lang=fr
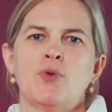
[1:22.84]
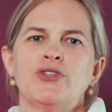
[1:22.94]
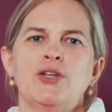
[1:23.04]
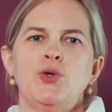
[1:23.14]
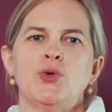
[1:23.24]

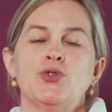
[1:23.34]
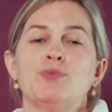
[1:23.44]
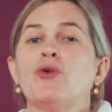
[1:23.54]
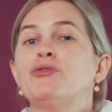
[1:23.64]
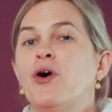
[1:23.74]
montagneux du
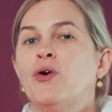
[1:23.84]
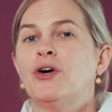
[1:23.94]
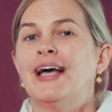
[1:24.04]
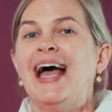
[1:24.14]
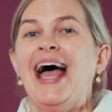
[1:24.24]

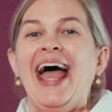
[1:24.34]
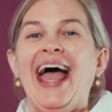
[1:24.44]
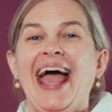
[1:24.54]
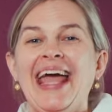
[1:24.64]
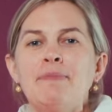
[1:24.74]
Morvan
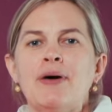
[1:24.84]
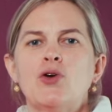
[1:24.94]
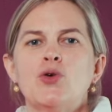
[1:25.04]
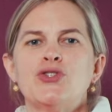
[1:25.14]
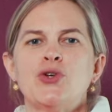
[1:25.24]
et par
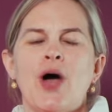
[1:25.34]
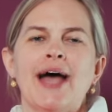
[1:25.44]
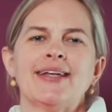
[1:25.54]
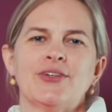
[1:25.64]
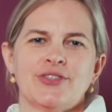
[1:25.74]
l'océan
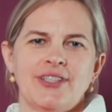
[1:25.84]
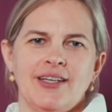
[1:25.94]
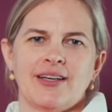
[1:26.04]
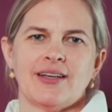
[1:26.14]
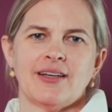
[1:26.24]

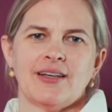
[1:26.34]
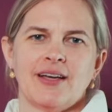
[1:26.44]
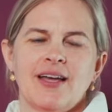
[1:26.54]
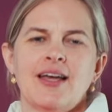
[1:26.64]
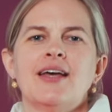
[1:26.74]
Atlantique.
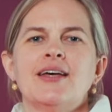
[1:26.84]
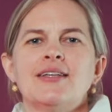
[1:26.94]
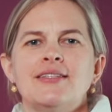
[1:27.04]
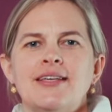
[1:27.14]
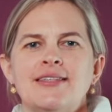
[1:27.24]

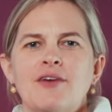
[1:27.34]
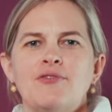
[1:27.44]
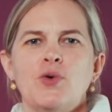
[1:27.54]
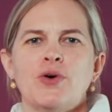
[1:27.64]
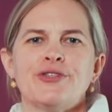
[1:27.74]
Ces
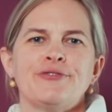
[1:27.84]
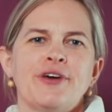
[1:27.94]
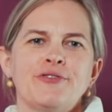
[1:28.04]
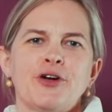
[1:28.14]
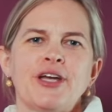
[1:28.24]
influences
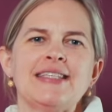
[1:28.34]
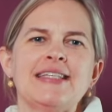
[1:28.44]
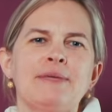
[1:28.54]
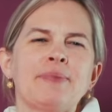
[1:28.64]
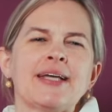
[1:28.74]
favorisent
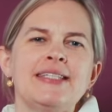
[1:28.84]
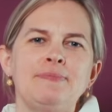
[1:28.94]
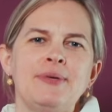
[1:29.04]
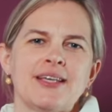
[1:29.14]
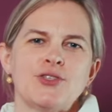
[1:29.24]
les
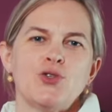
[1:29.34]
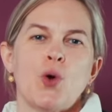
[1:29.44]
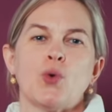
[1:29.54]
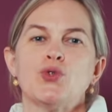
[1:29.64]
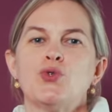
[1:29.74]

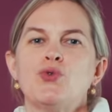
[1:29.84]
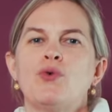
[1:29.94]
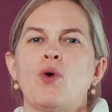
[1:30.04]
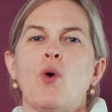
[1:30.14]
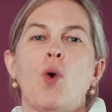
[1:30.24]
précipitations
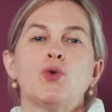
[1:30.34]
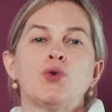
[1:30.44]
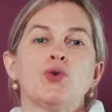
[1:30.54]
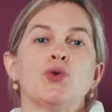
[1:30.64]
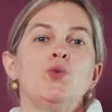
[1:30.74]
suivant autour de